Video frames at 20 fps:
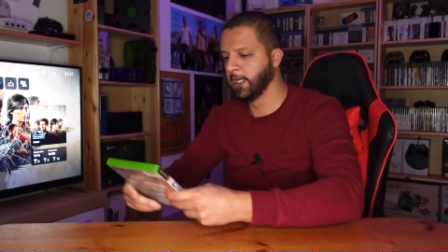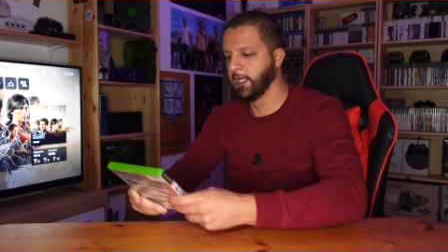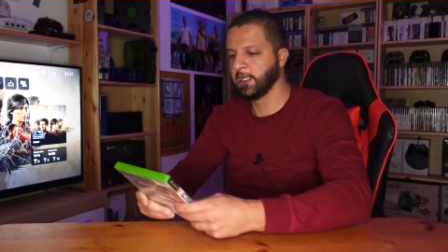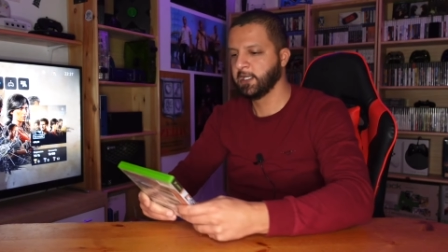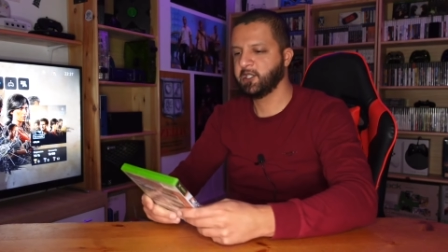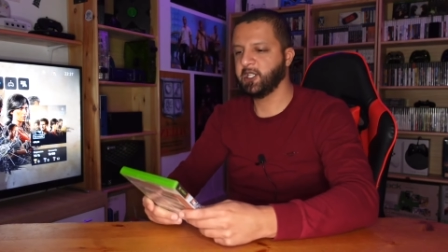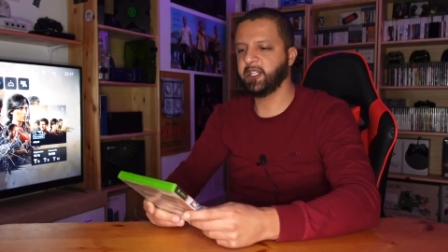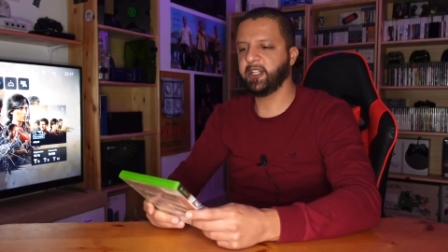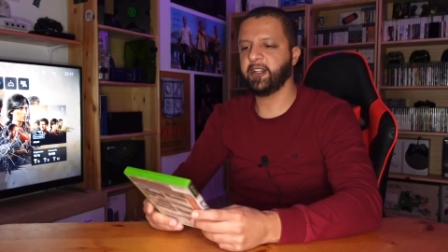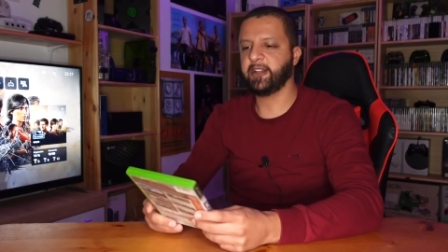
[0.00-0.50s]

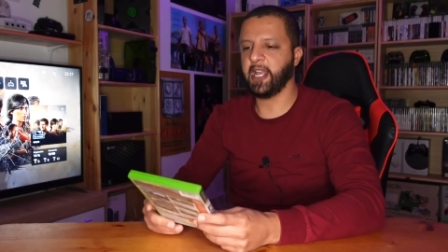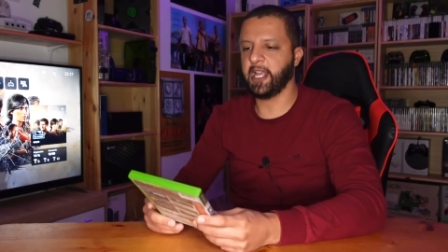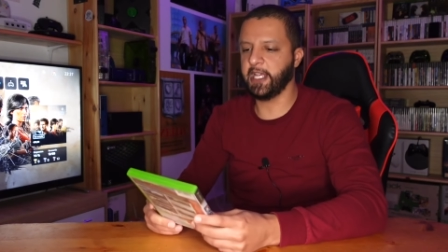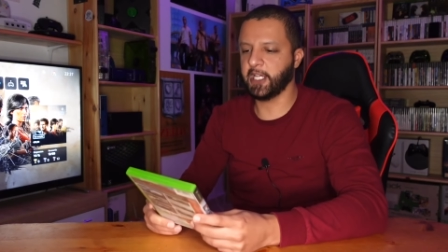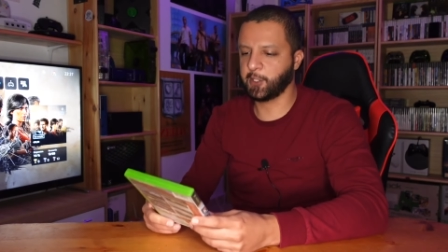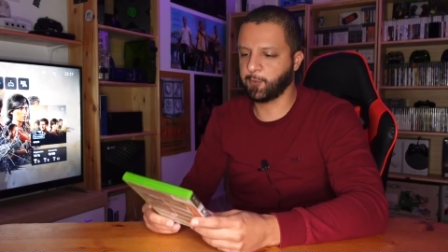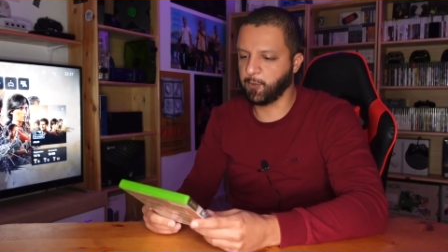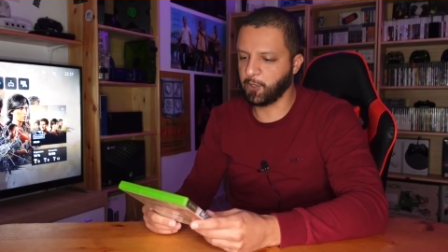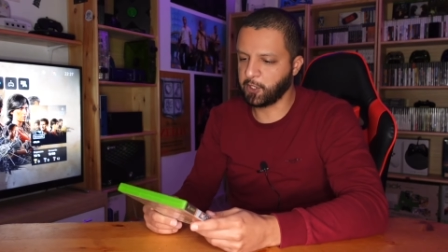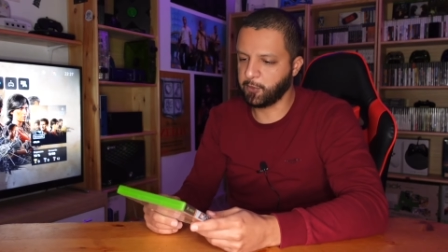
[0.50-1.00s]
سيدي تاع
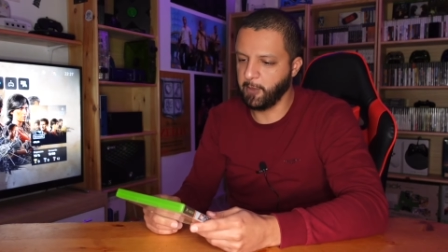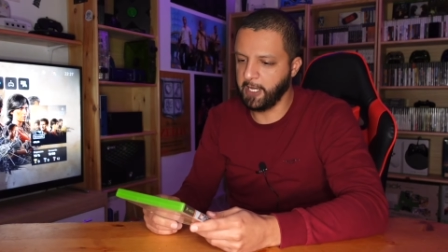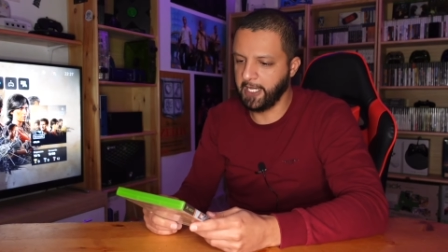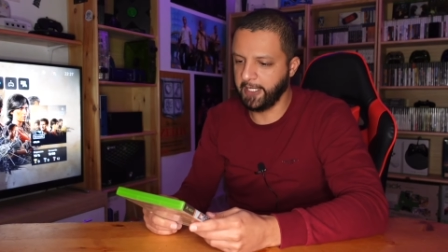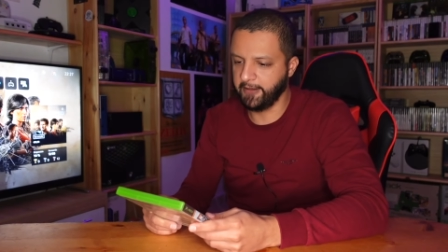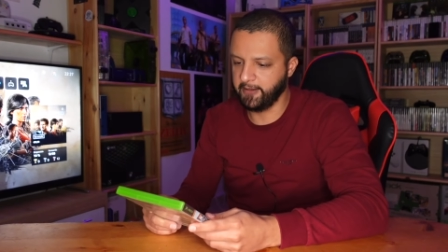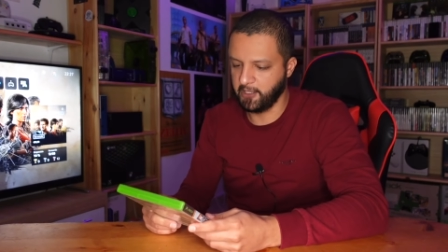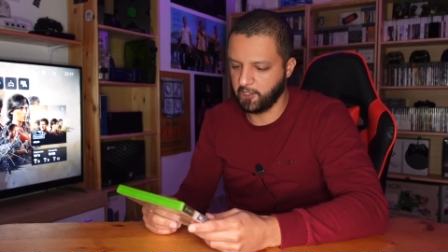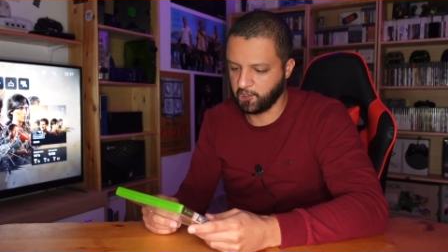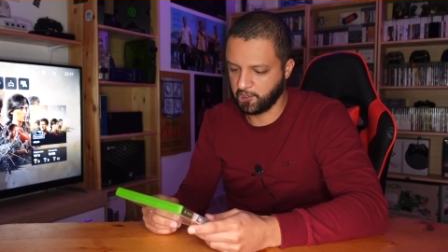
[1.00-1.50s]
اكس بوكس ما
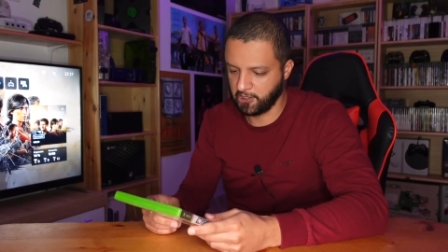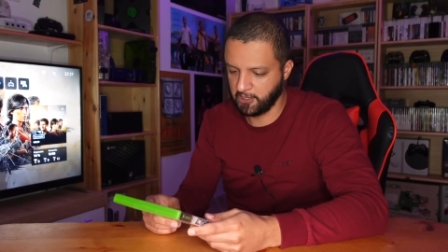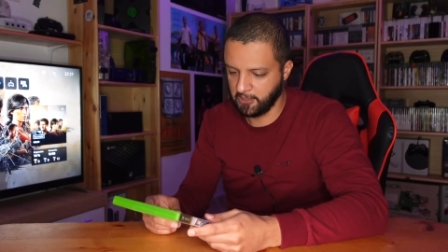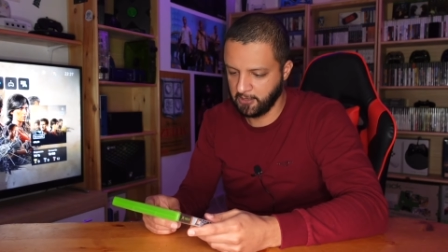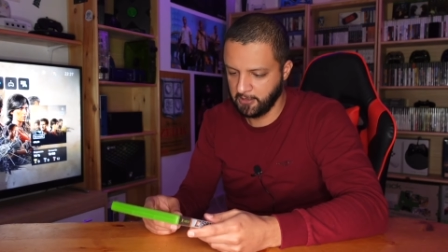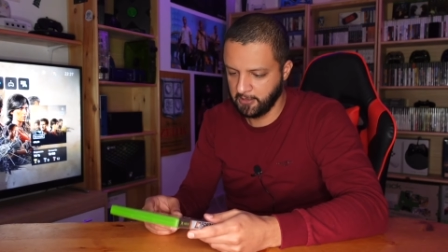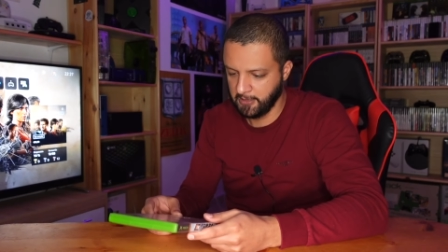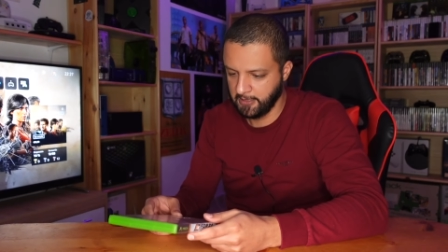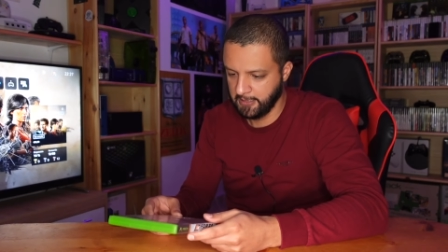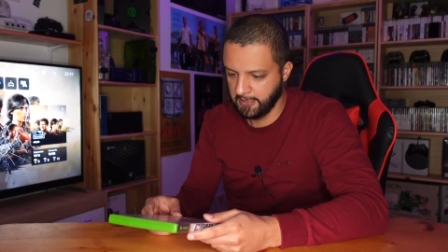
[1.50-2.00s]
عنديش
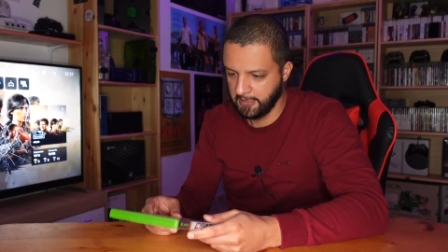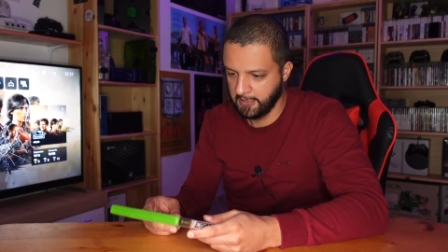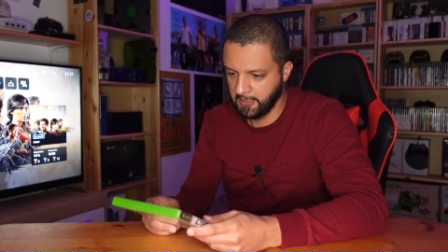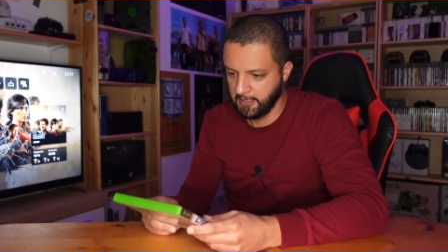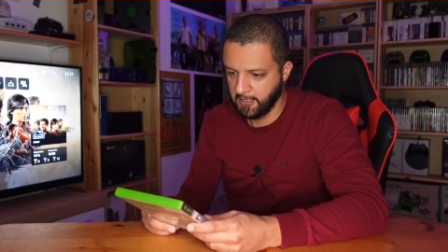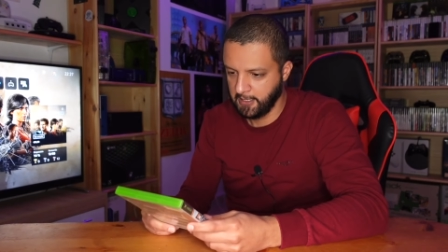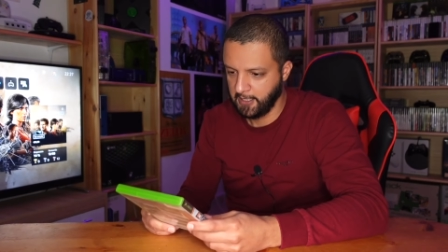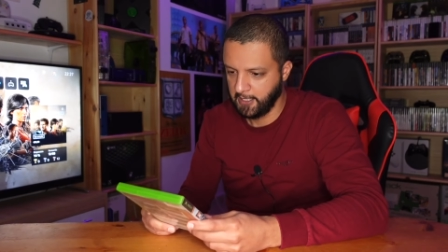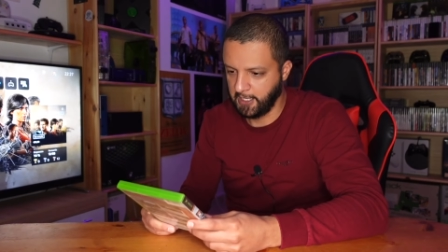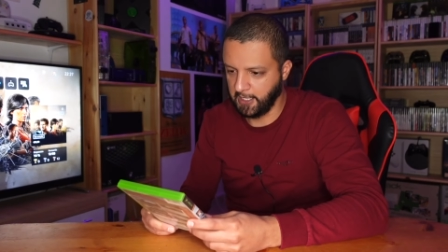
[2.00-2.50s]

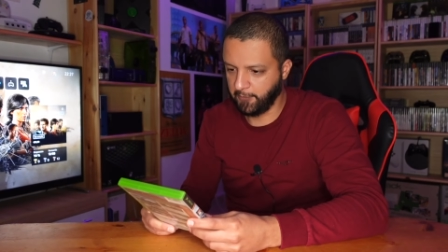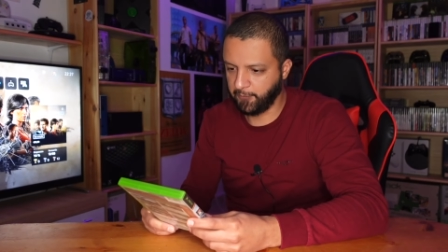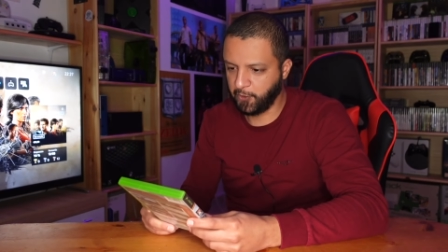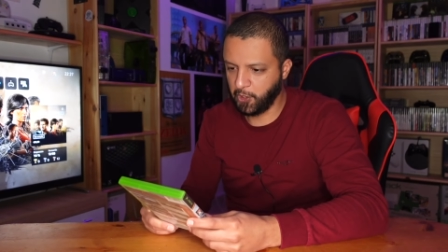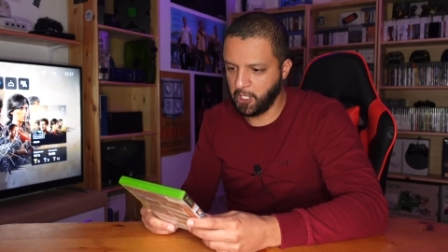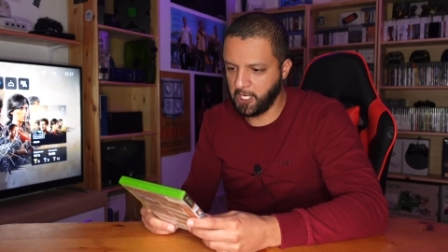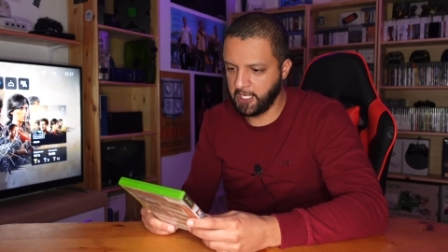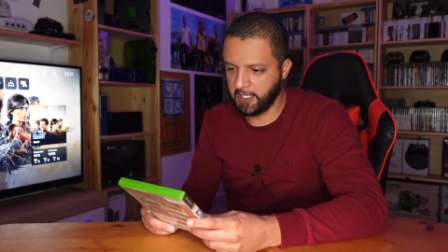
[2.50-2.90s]
عرفتو